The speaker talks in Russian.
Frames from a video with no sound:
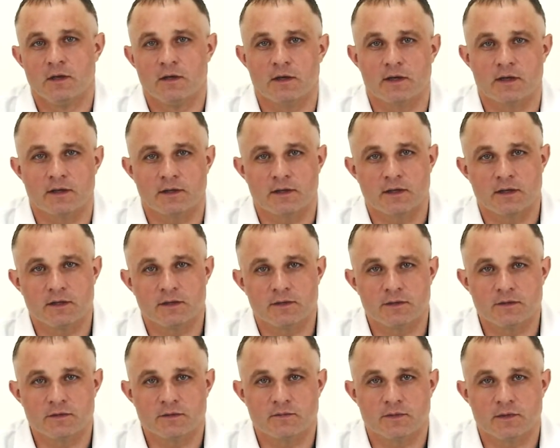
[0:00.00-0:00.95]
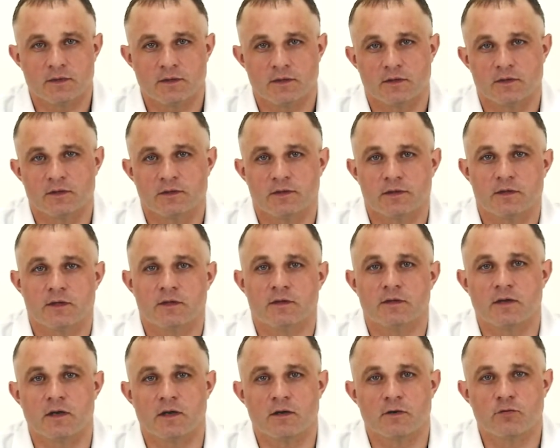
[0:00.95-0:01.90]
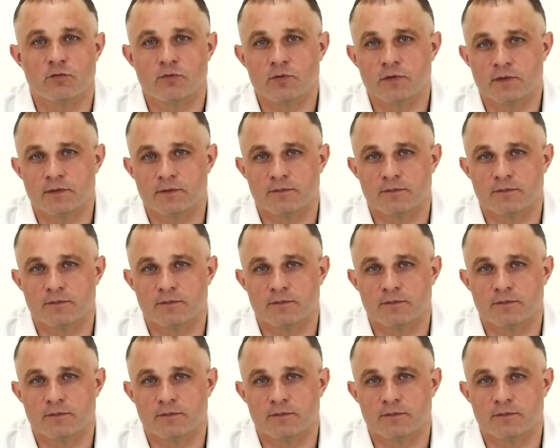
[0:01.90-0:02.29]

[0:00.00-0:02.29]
организма от алкоголя